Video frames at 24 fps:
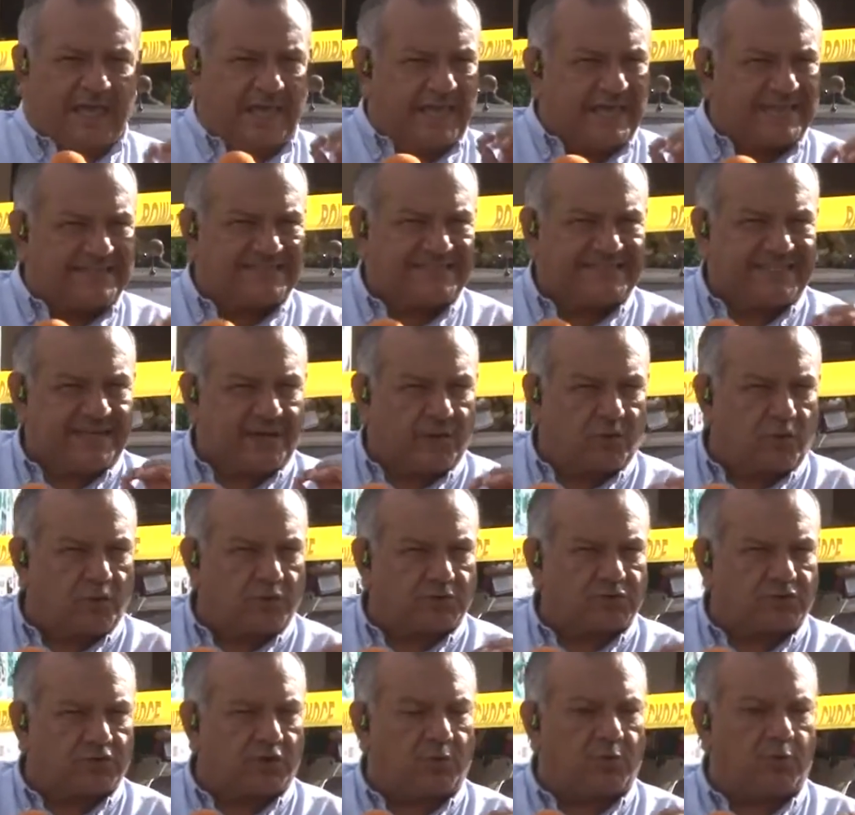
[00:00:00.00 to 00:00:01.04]
este
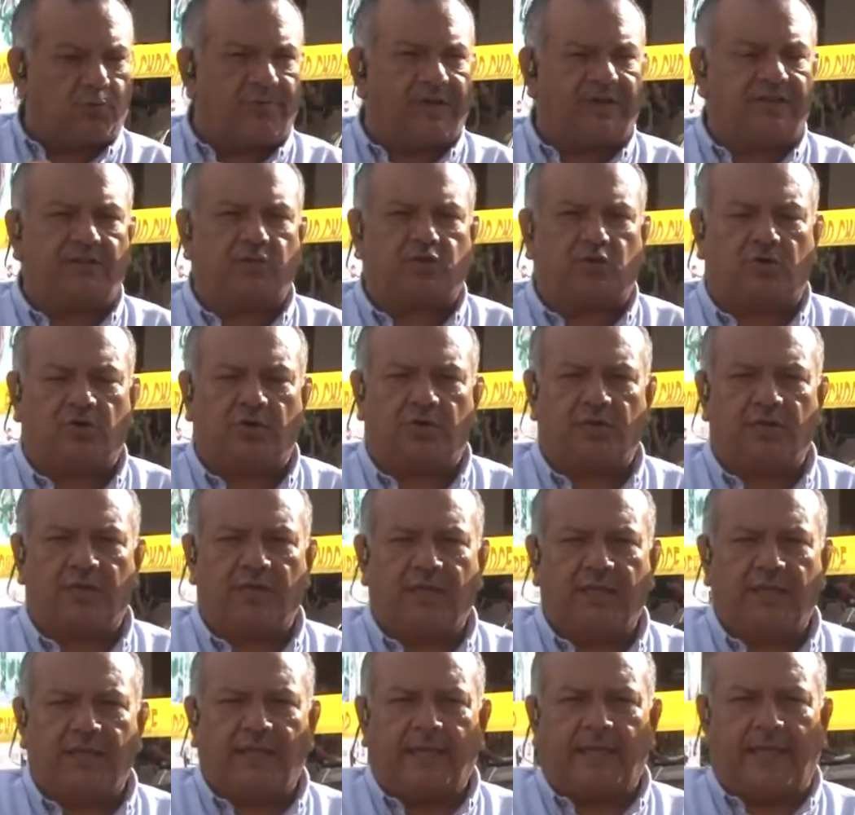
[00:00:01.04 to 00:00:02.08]
justo momento
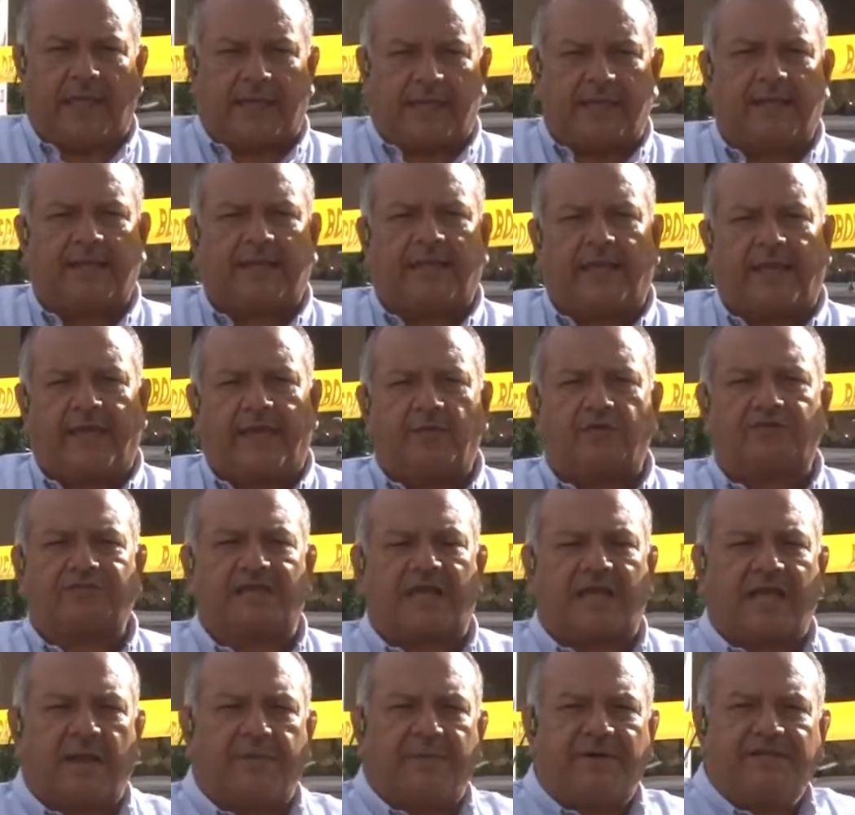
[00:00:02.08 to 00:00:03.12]
en el que ellos
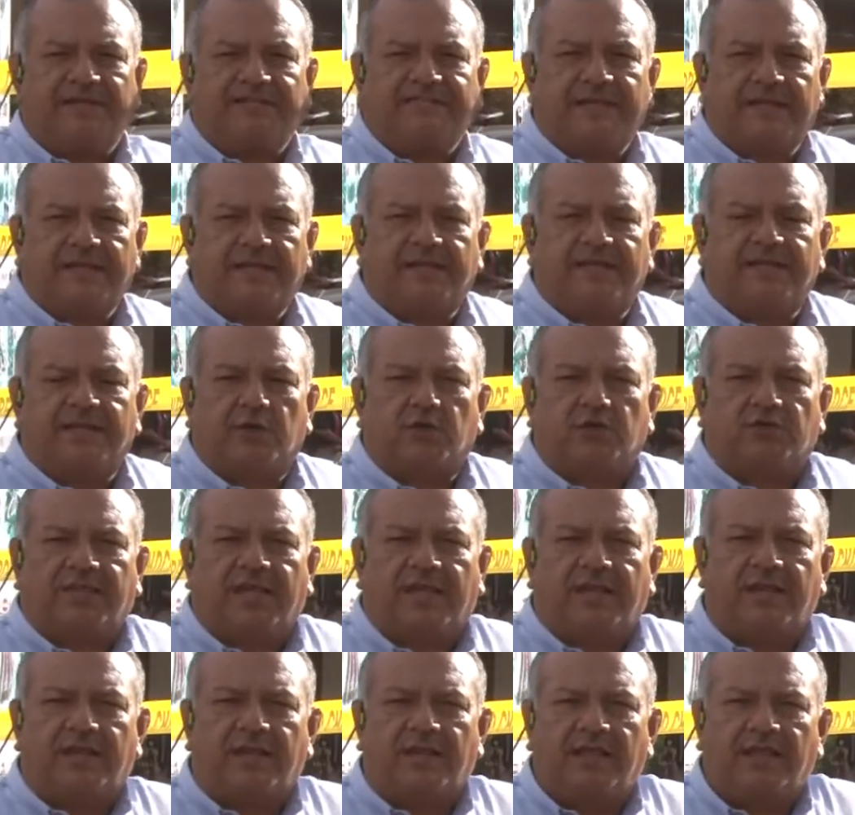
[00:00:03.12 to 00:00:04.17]
acaban de salir del
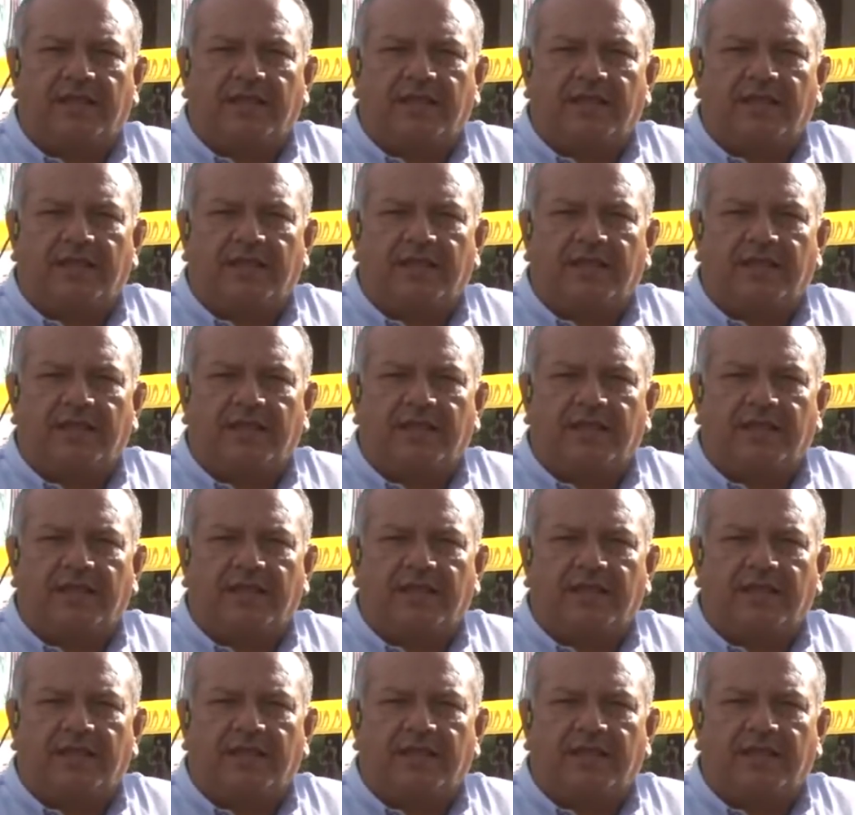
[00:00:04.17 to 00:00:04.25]
hotel